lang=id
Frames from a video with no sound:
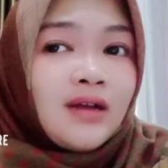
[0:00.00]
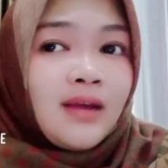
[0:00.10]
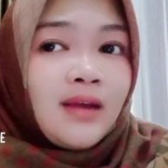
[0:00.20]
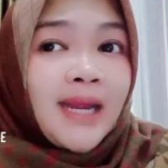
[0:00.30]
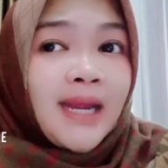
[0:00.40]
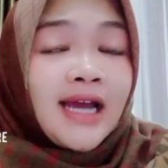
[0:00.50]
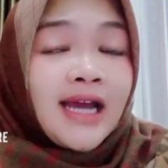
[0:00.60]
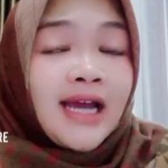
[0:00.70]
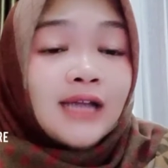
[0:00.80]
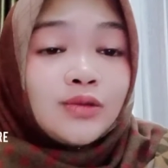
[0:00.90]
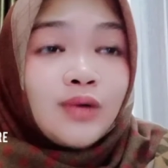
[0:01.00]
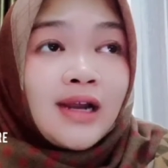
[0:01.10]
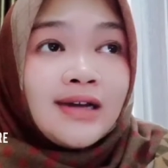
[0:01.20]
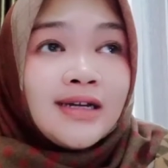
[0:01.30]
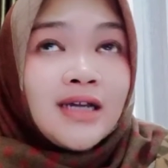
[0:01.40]
beda
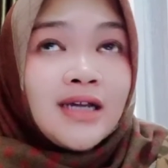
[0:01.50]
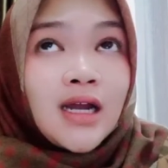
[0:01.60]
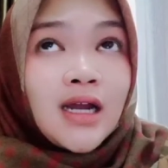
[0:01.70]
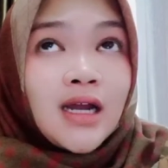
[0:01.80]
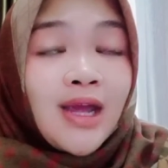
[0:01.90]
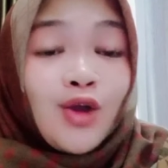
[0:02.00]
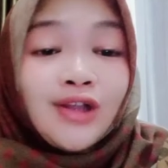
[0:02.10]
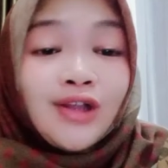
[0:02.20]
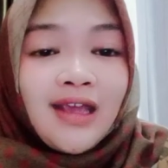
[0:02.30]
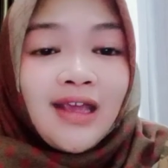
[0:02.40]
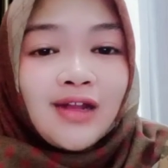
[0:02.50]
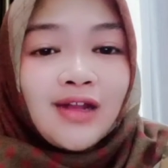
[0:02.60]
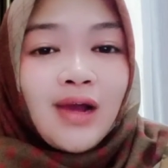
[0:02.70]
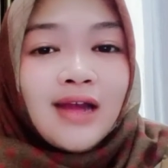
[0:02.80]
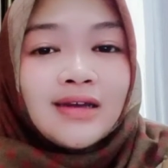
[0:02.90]
aturan dengan buyoutnya gitu
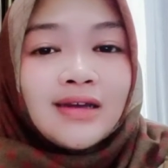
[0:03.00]
kan